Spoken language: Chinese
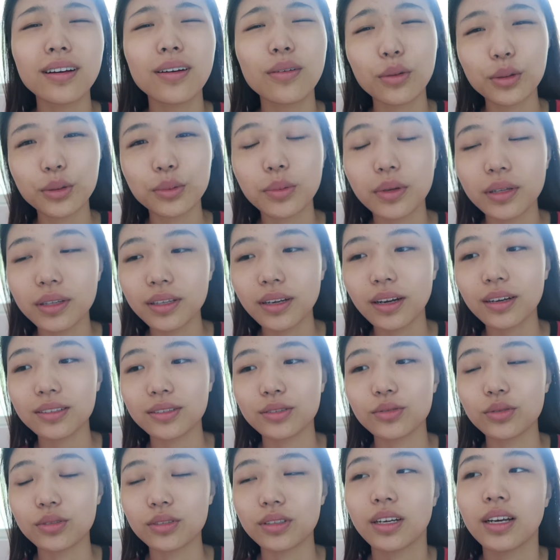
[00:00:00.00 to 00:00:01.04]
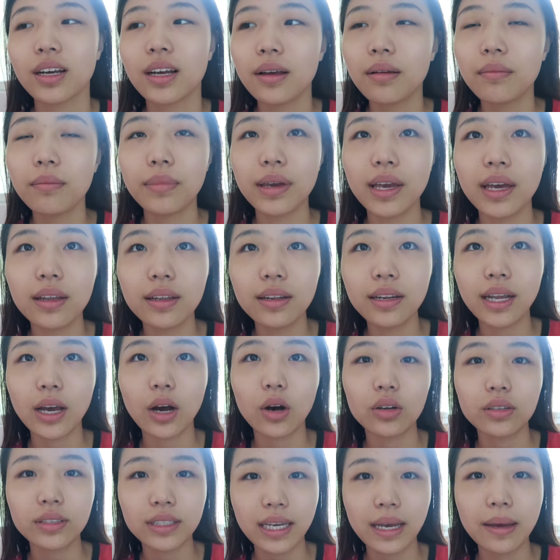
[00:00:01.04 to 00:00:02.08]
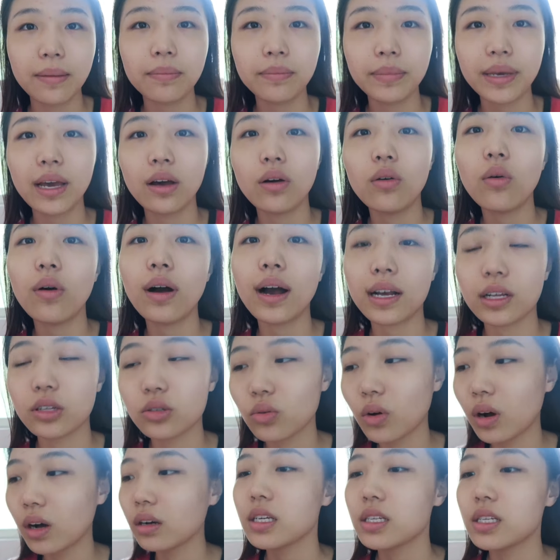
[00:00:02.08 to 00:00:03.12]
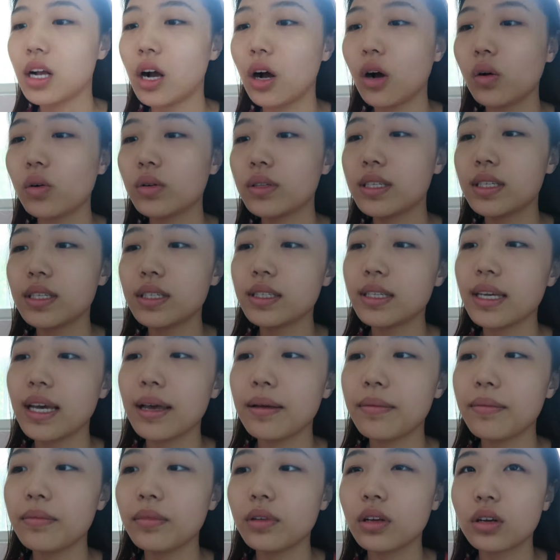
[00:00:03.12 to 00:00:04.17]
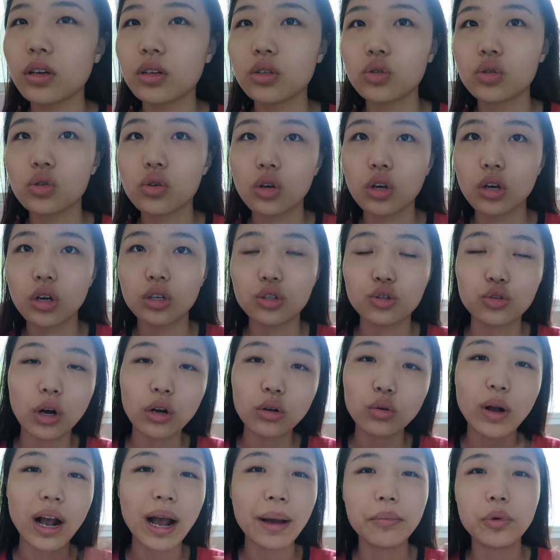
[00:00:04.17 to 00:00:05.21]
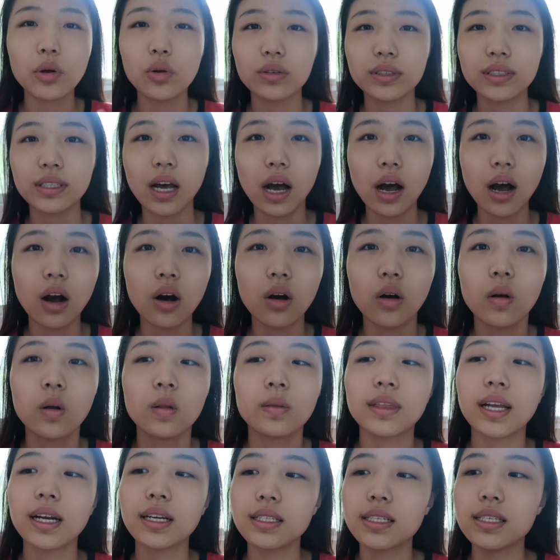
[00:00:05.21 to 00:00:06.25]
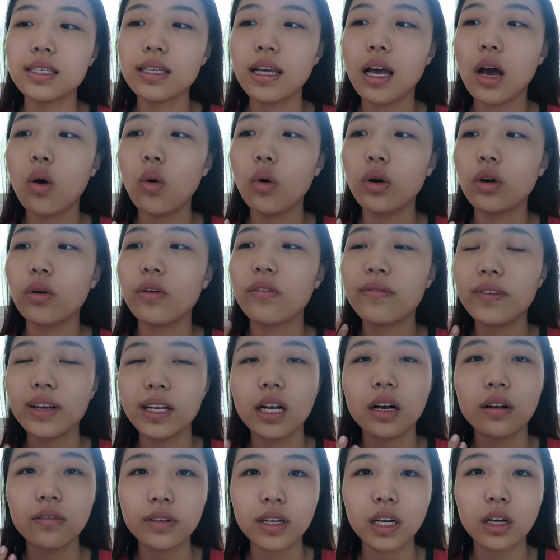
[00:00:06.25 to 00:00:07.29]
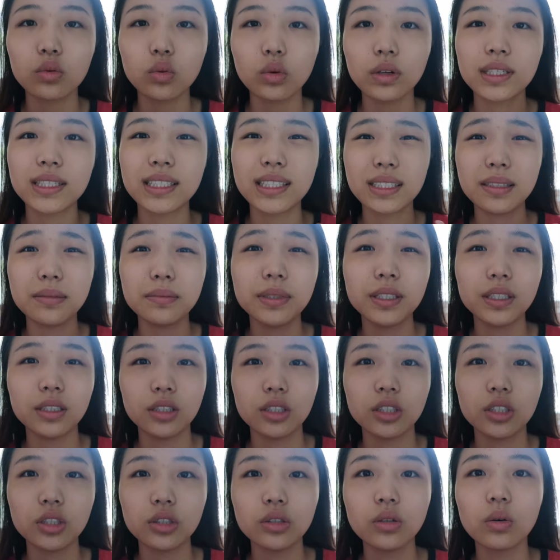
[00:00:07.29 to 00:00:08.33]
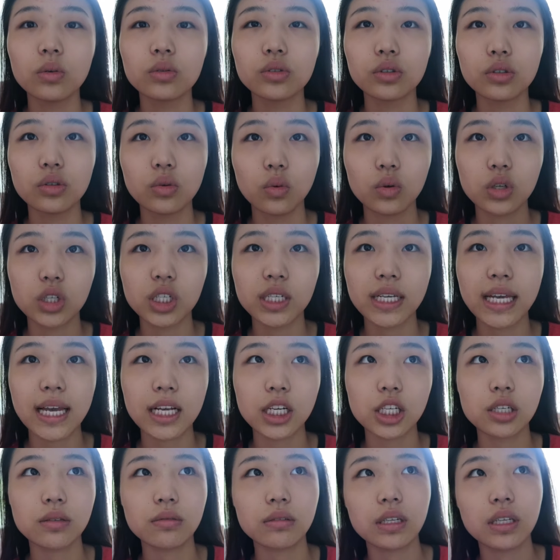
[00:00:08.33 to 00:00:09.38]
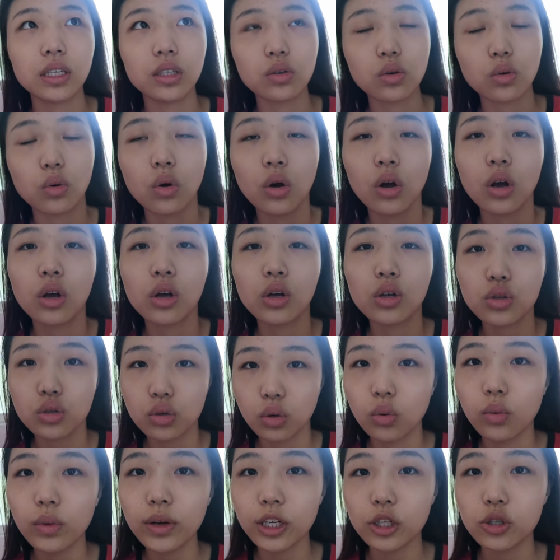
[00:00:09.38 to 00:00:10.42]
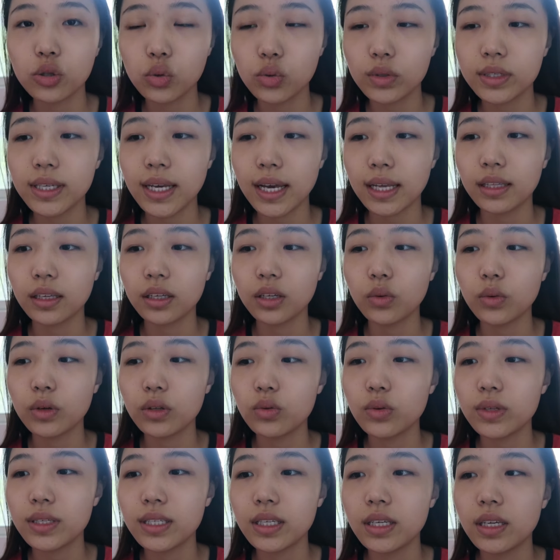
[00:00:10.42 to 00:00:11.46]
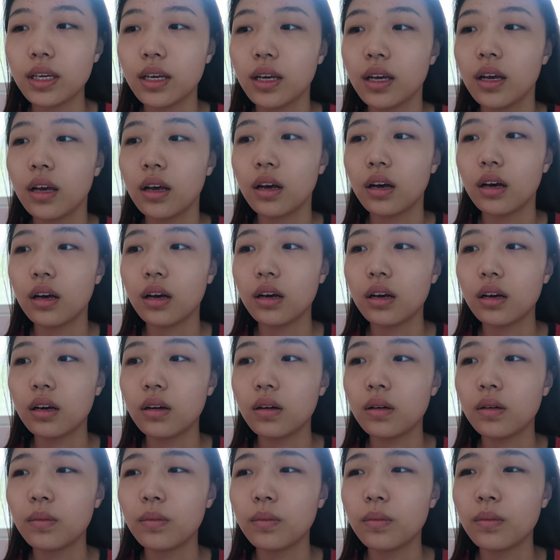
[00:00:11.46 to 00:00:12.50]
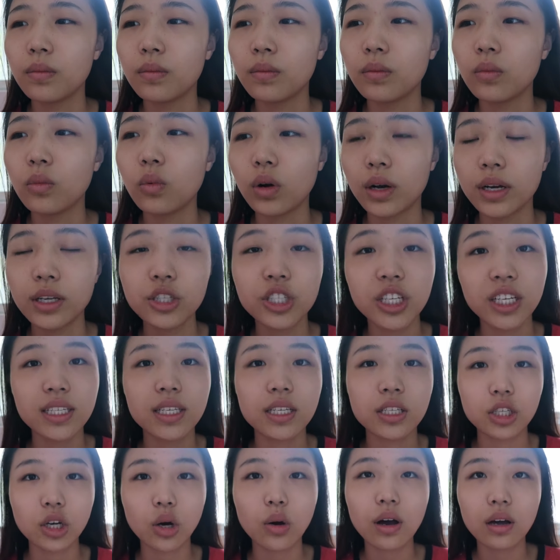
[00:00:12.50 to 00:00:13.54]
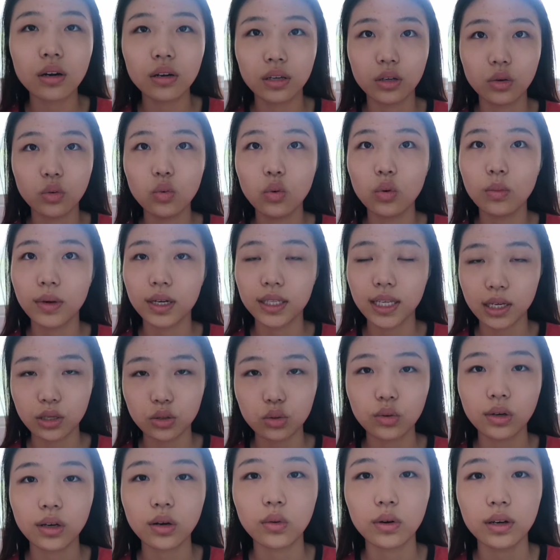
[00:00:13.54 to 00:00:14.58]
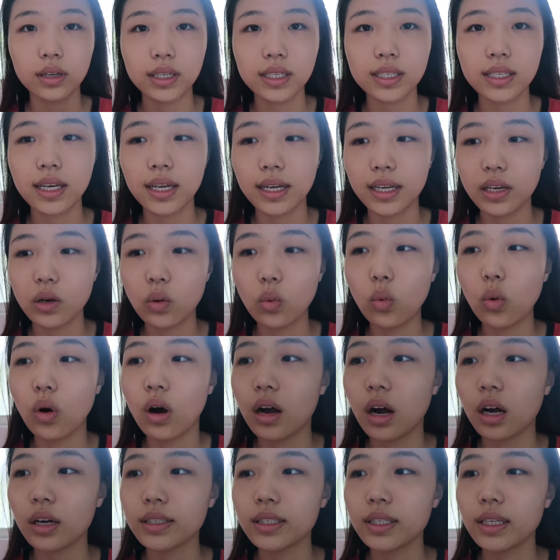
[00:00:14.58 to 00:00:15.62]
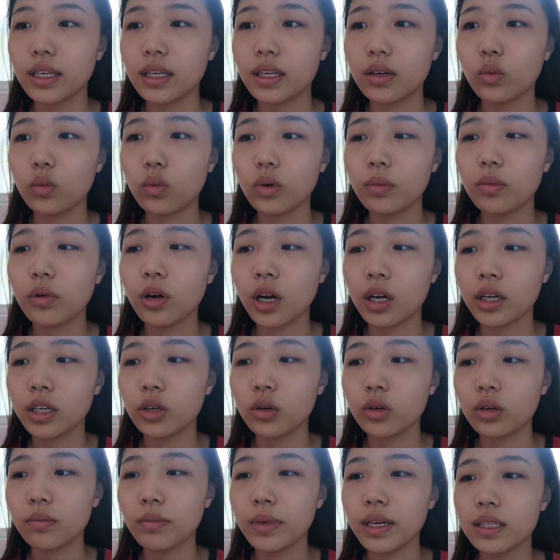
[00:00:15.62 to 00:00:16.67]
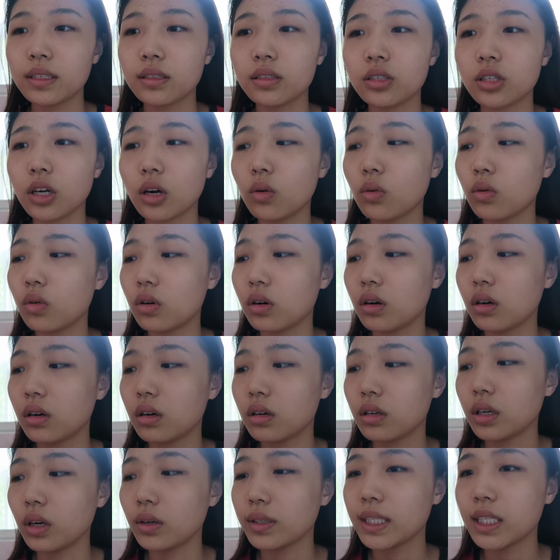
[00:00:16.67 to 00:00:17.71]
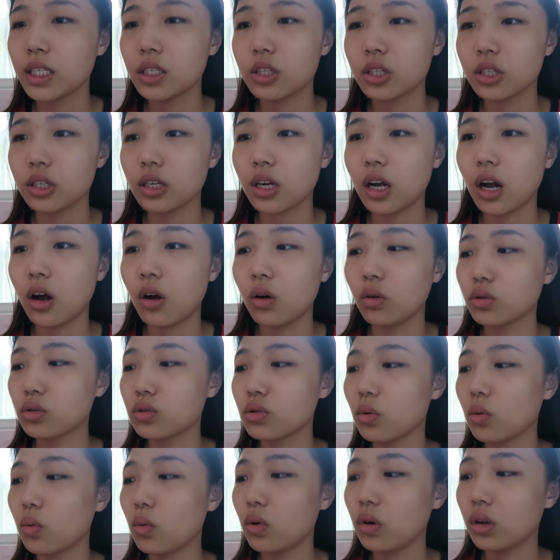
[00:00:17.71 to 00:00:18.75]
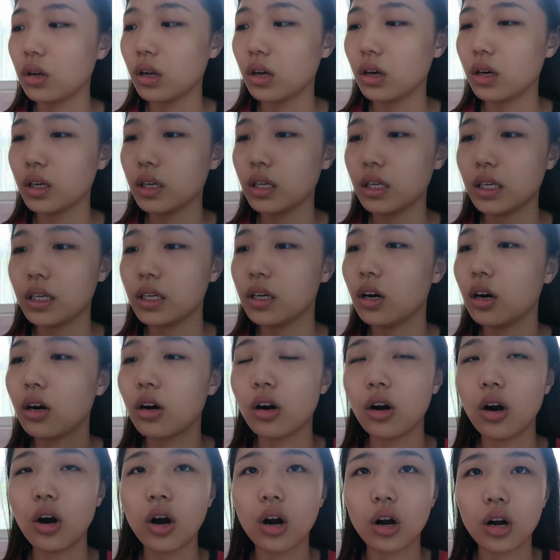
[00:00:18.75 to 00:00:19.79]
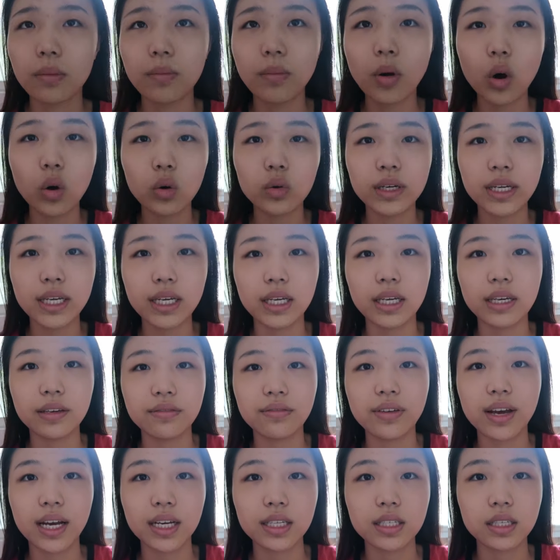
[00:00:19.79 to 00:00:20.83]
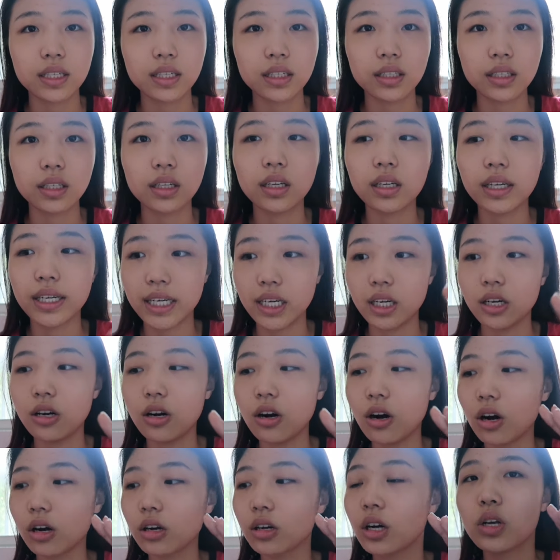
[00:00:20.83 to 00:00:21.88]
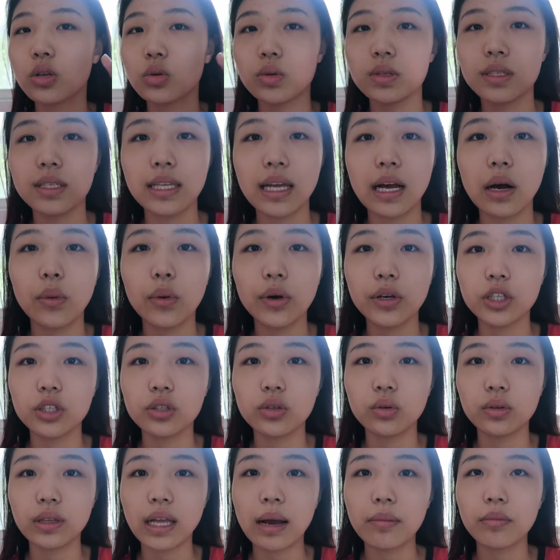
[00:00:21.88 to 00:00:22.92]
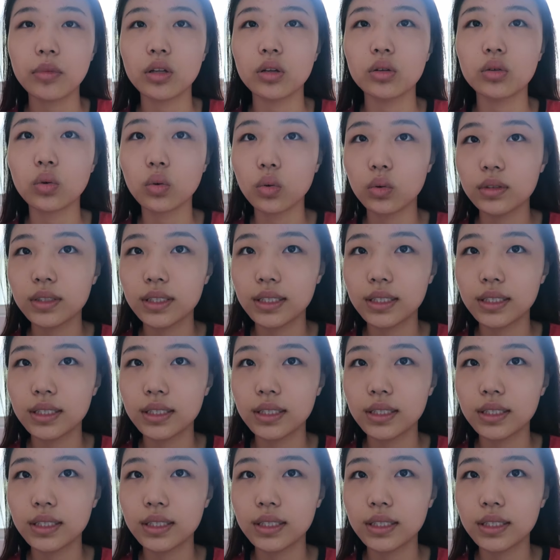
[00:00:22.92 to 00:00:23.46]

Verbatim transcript: 我怎么第二次说呢？边聊天边化妆。然后今天的妆容还没有想好，但是今天会有非常多的新品试用，就是我之前视频里都从未出现的。因为最近，我跟 Jason 交换礼物嘛，他送给我了一些礼物，而且微博上有个妹子找我要地址，然后送我的一盒 Pony Effect 的礼盒，所以今天会试用他们的东